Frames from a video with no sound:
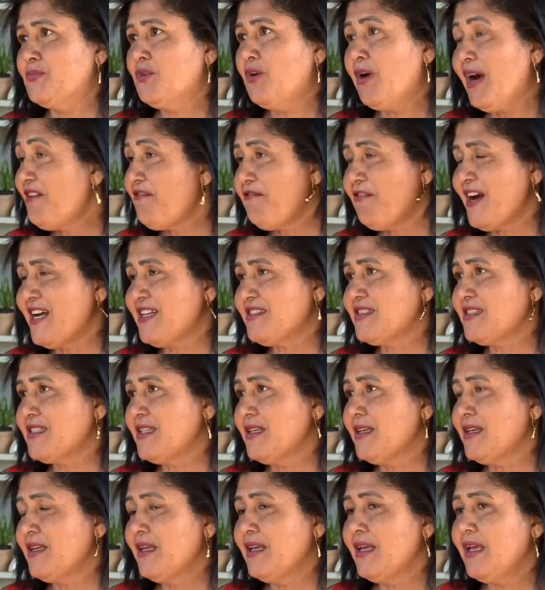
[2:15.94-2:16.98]
Uma farsa.
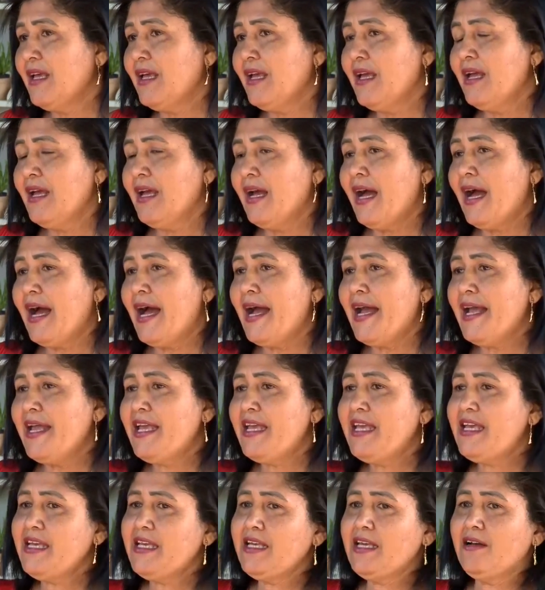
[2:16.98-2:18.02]

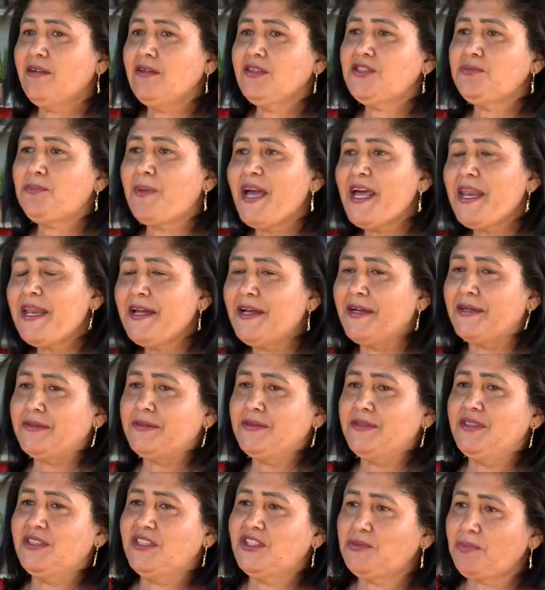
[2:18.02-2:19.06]
Aí eu
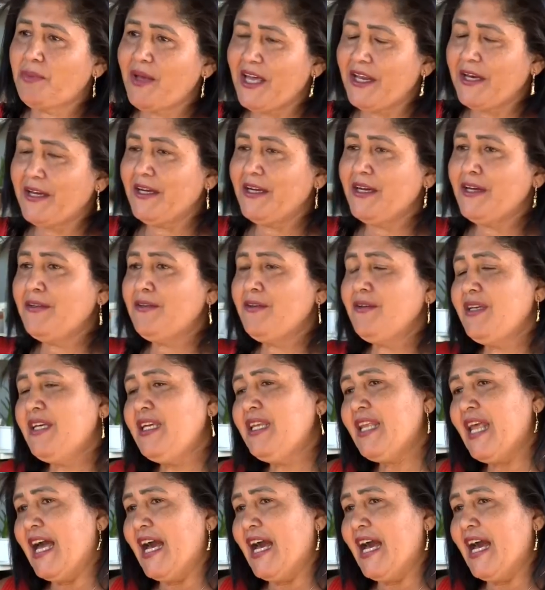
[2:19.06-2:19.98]
esperando, esperando e